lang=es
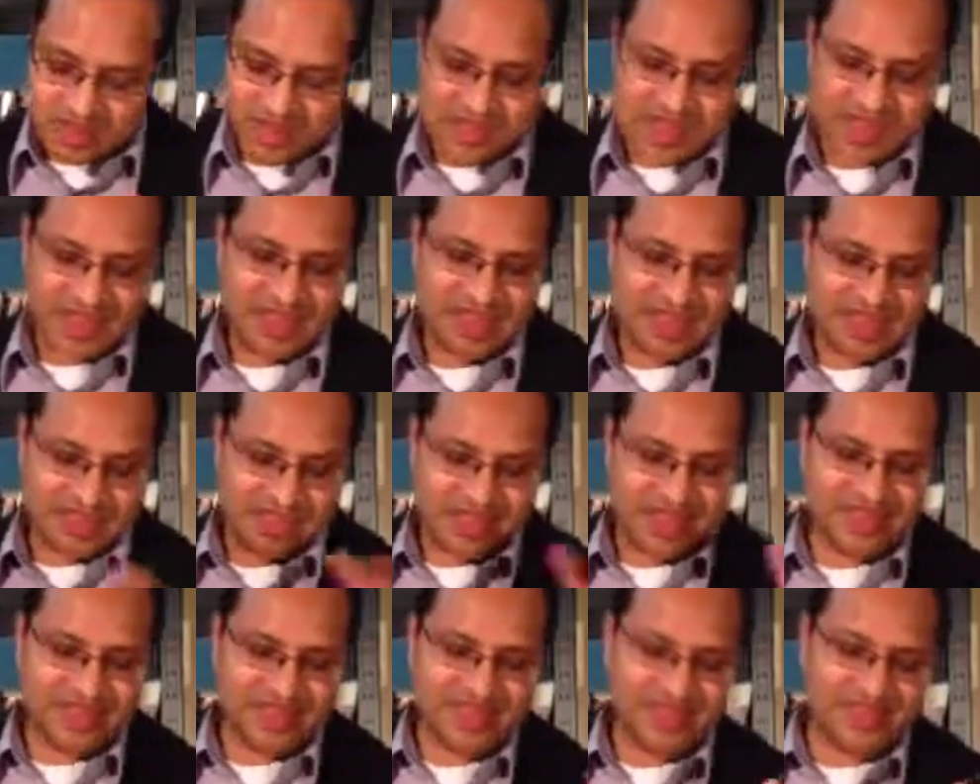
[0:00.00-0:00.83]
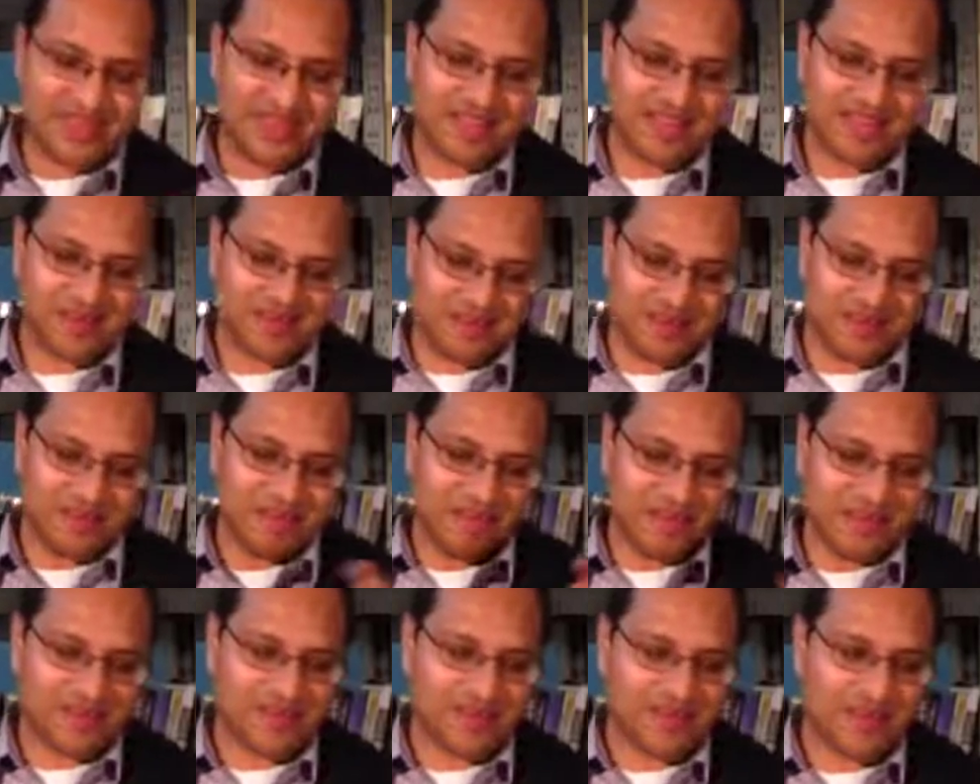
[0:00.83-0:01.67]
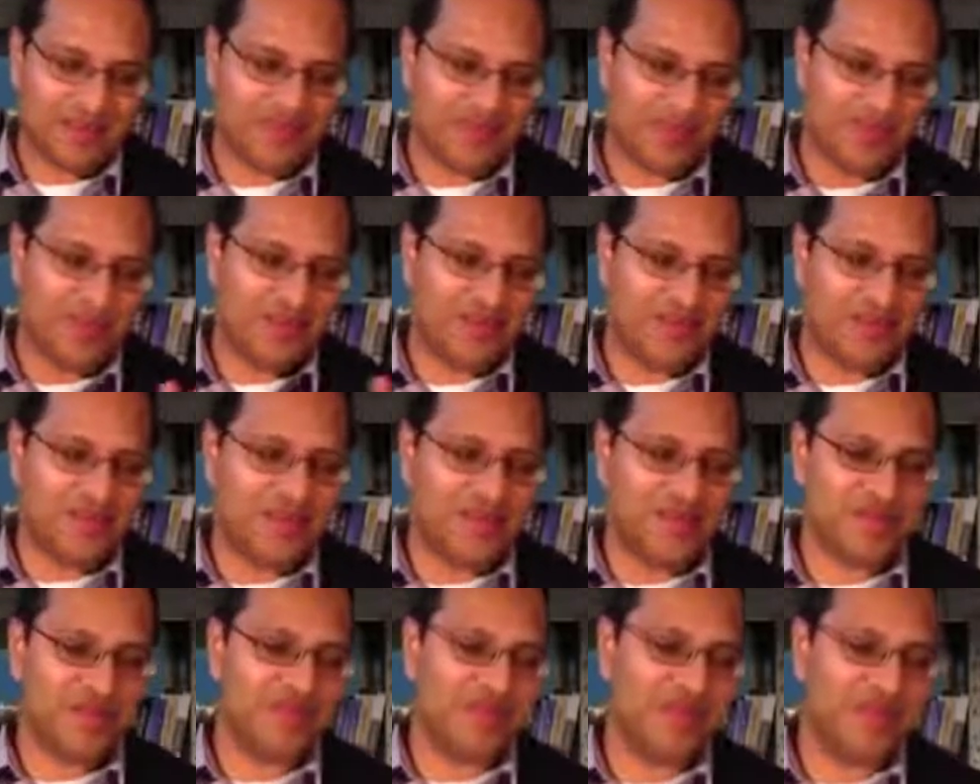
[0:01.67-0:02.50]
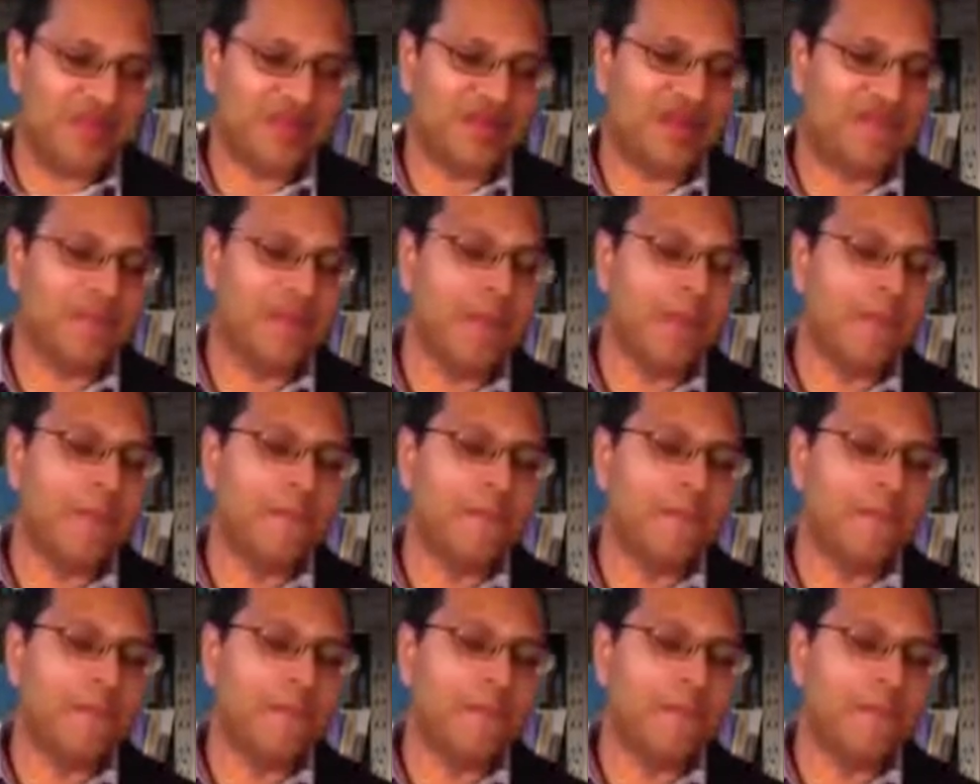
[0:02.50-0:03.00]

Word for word: en el, siguiente, pero, lo voy a mencionar ahorita,